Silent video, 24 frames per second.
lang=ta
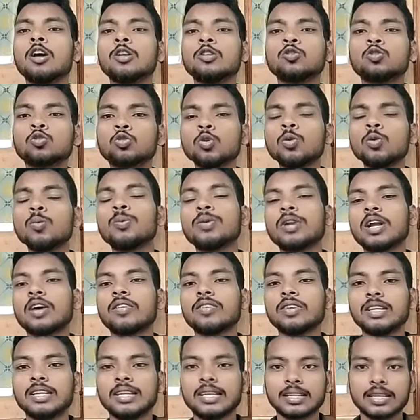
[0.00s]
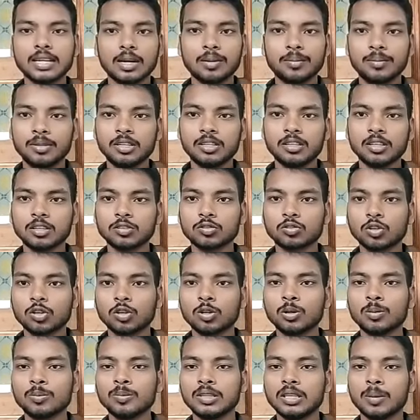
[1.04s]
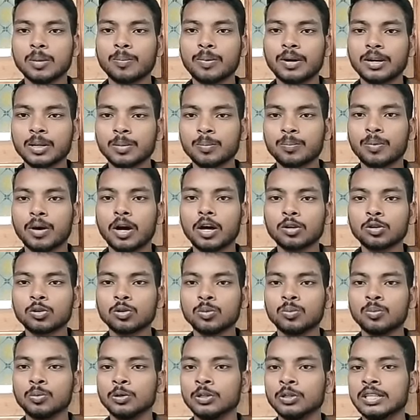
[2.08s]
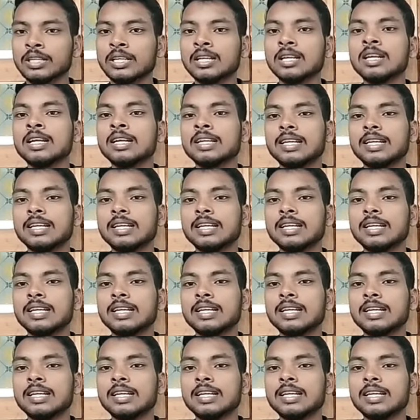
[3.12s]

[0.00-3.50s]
அண்ட் சூப்பராகவே இருக்குது அப்படின்னு தான் சொல்லணும் இந்த படம் பார்க்கும்போது